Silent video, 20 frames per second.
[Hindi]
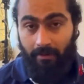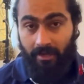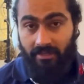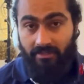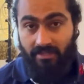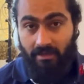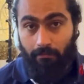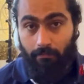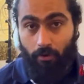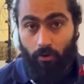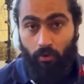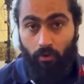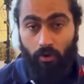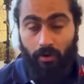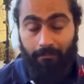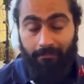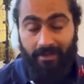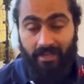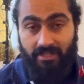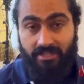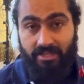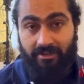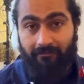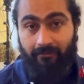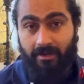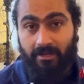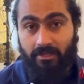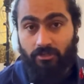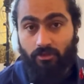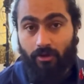अपने सपनों को अपनी
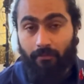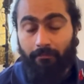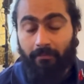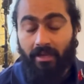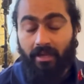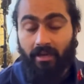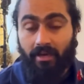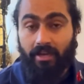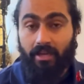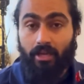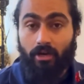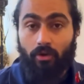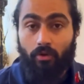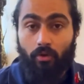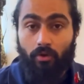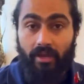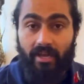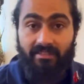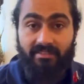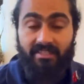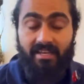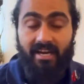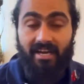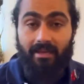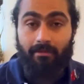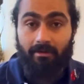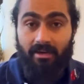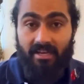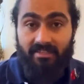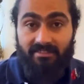अचीवमेंट्स को अपने करियर को कैसे
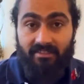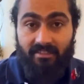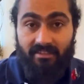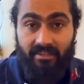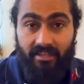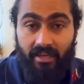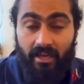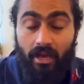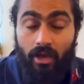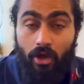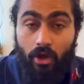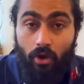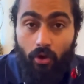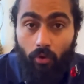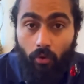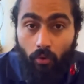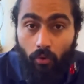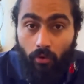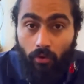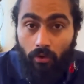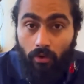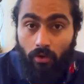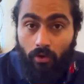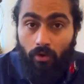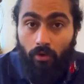आगे बढ़ा सकते हैं उन